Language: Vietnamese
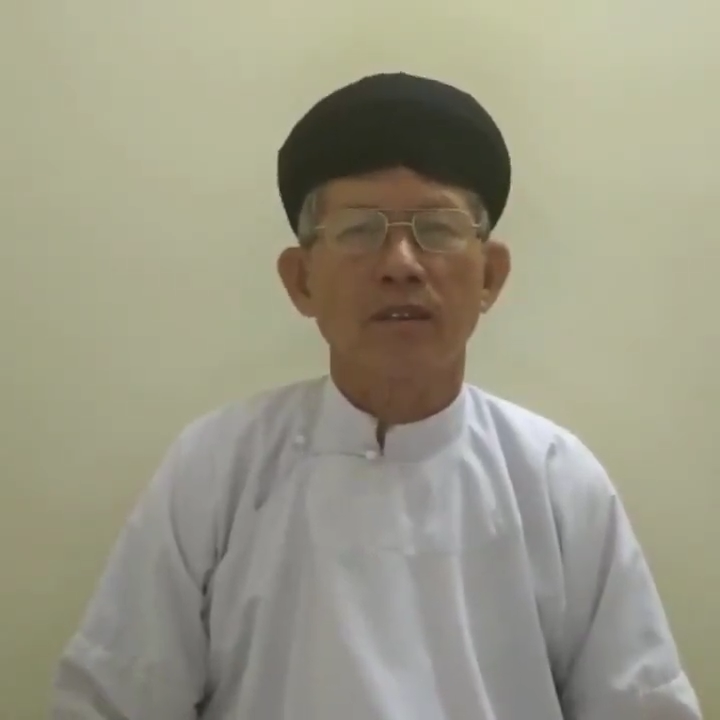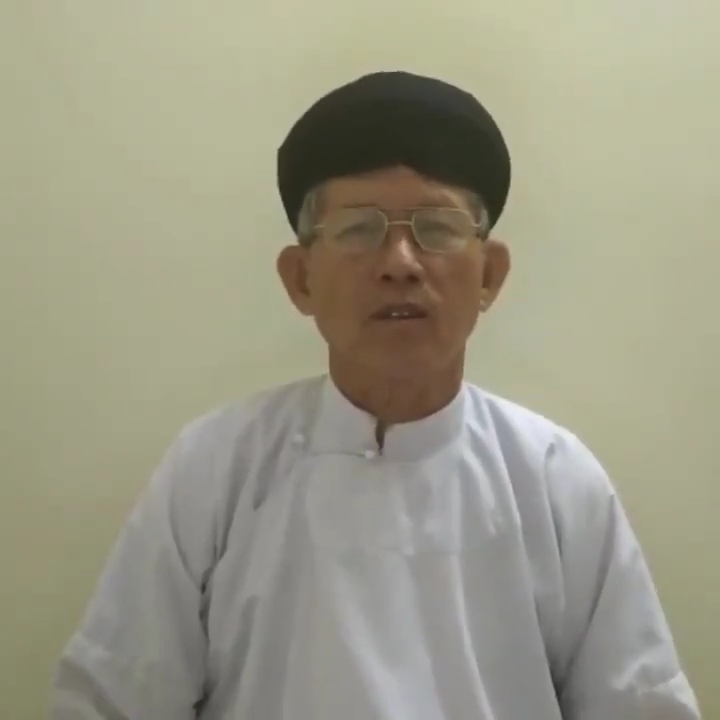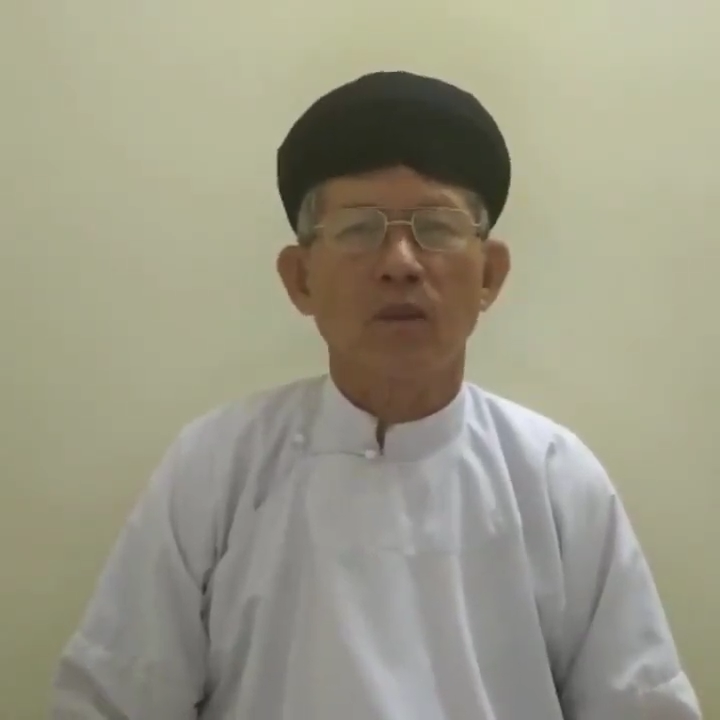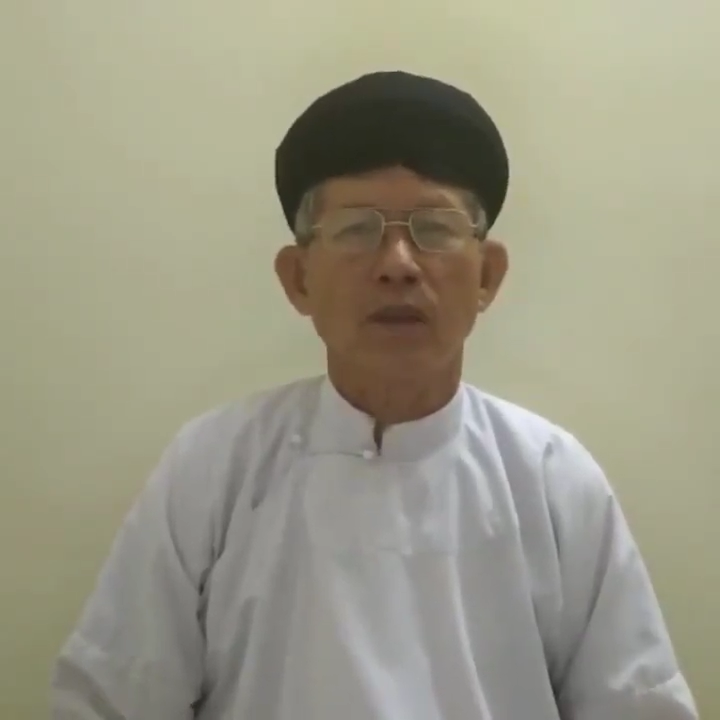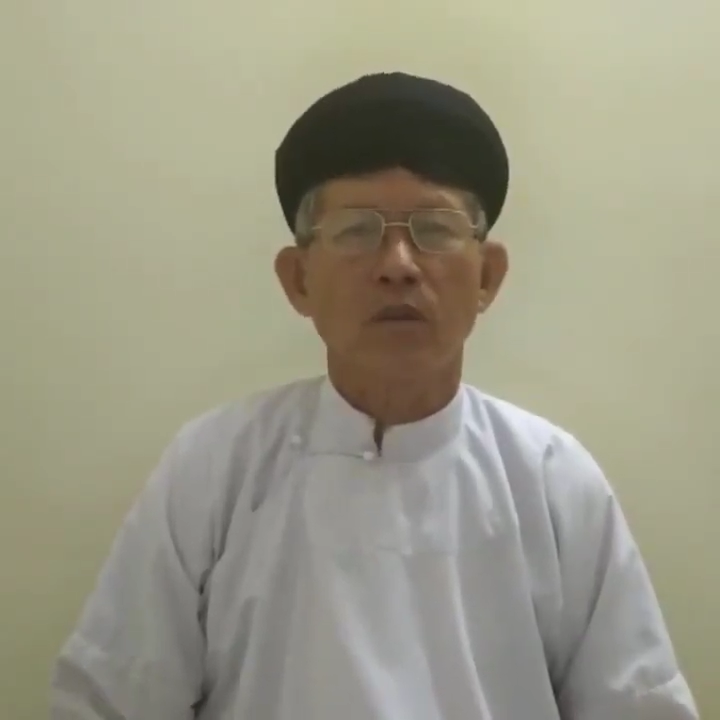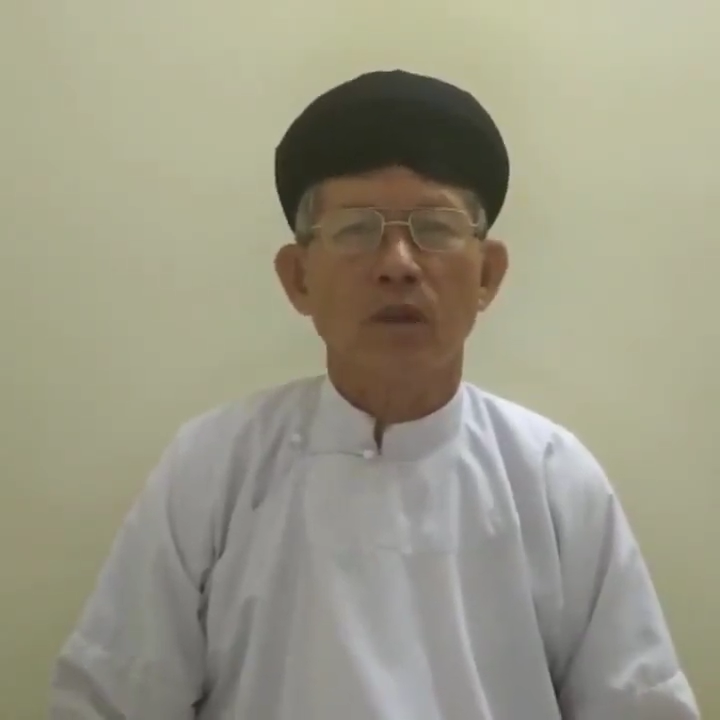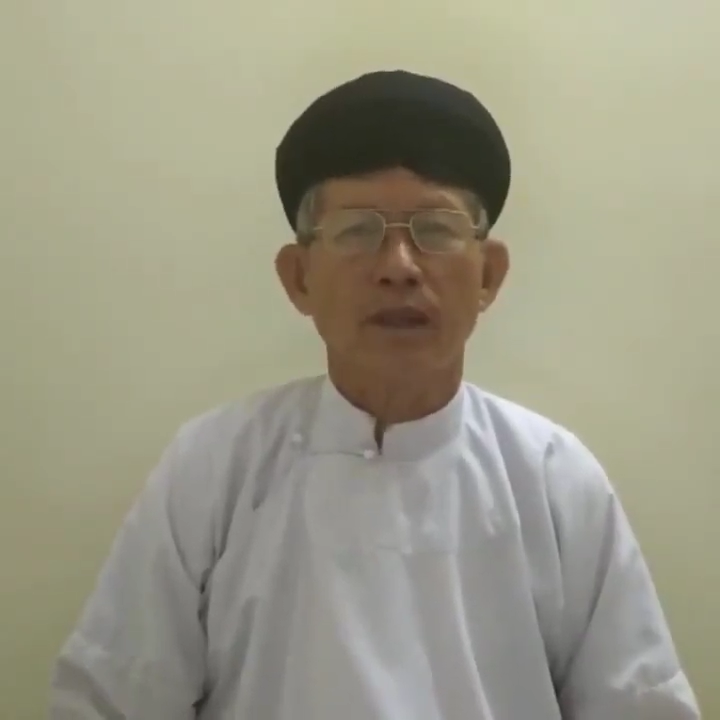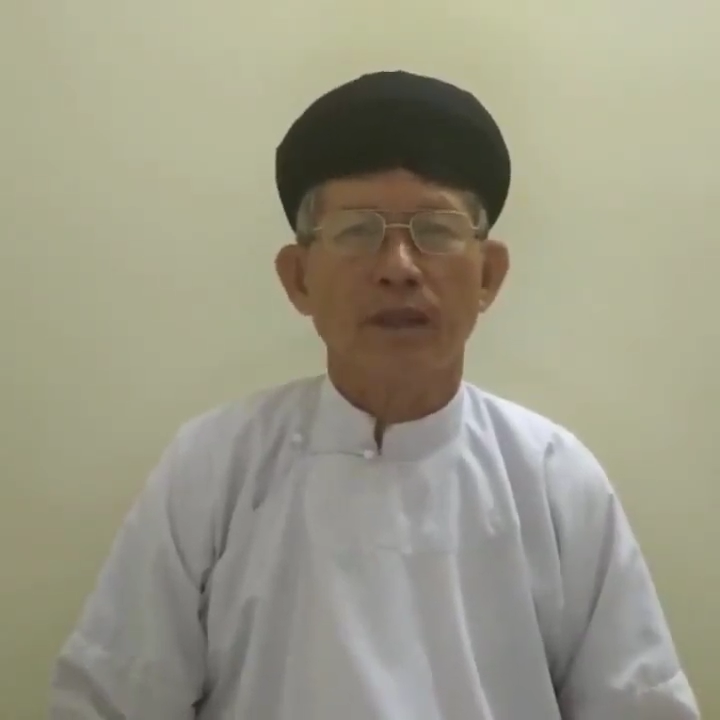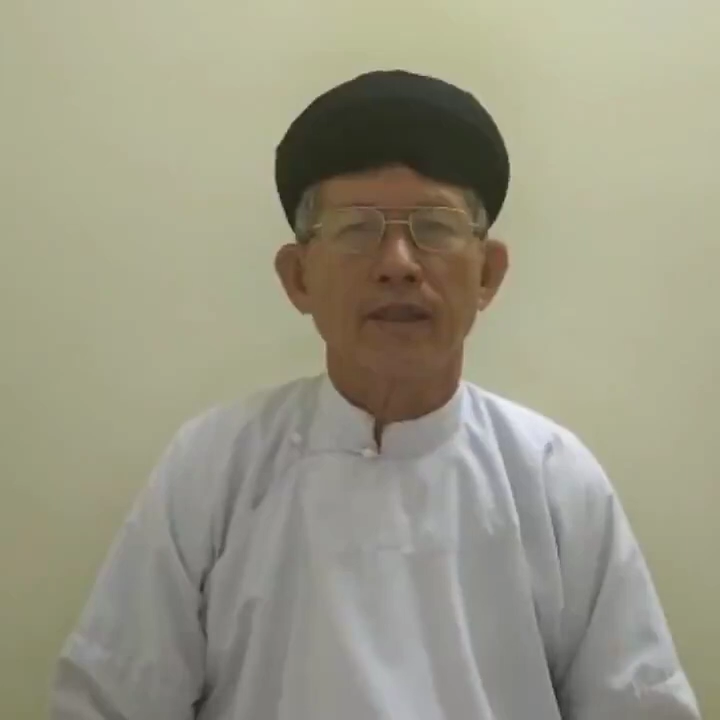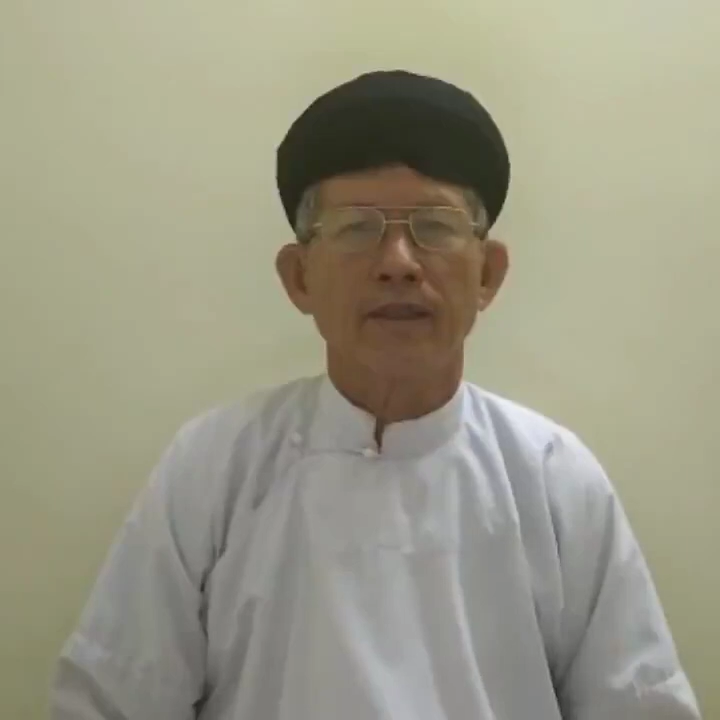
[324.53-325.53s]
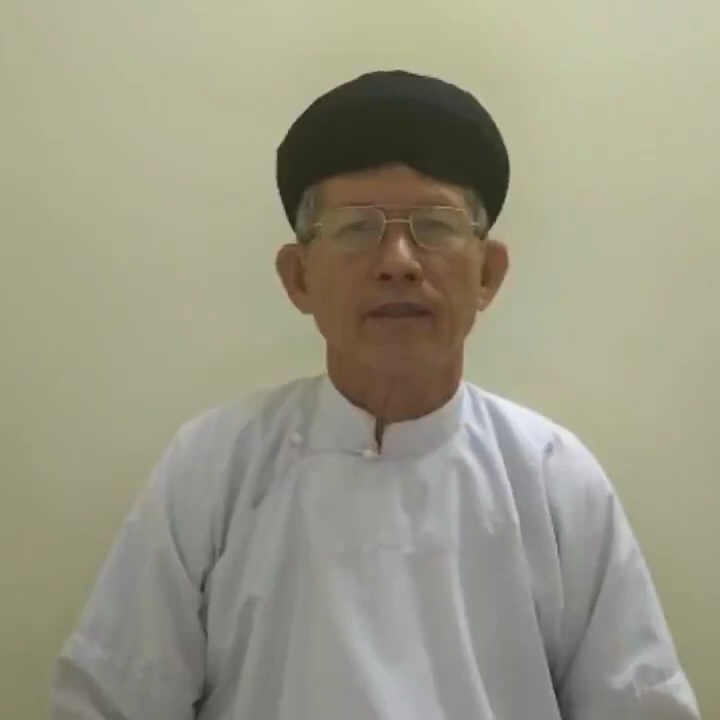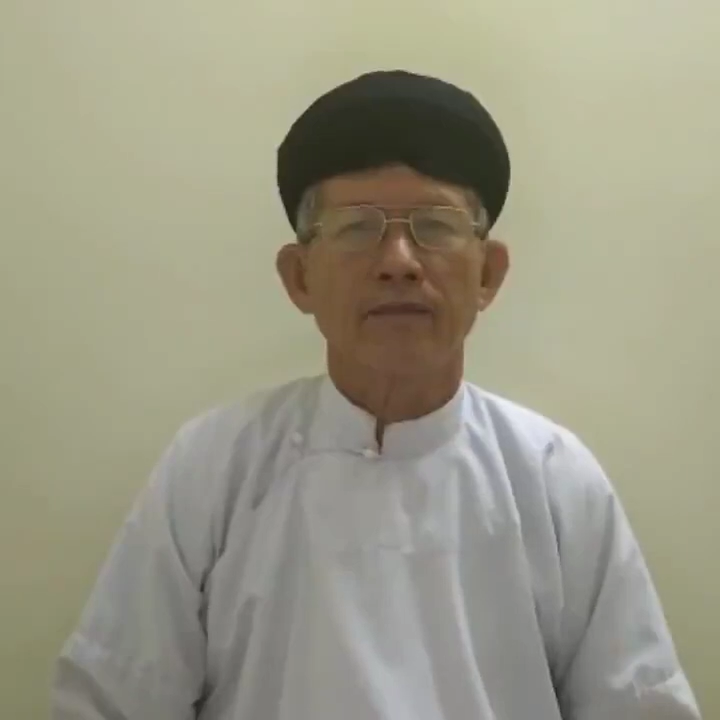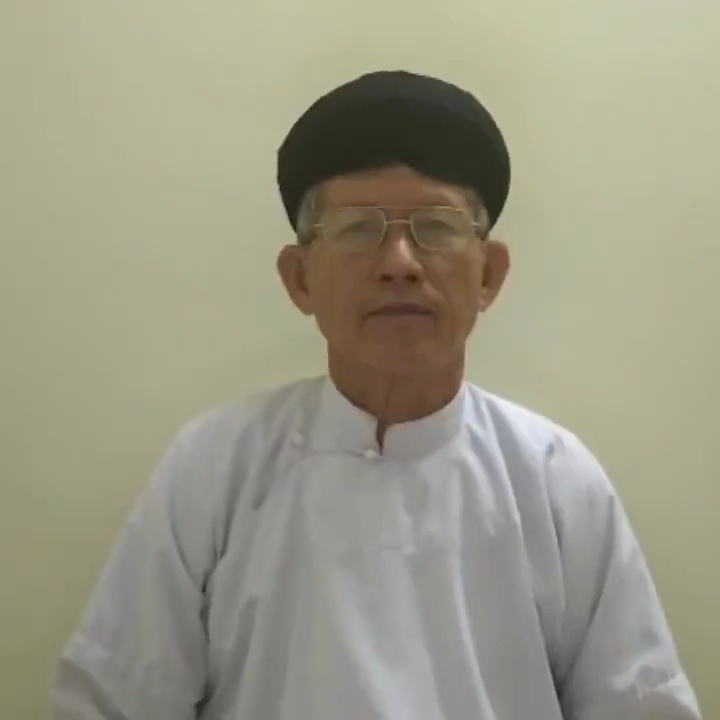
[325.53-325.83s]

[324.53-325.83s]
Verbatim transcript: sự quán Hoa Kỳ.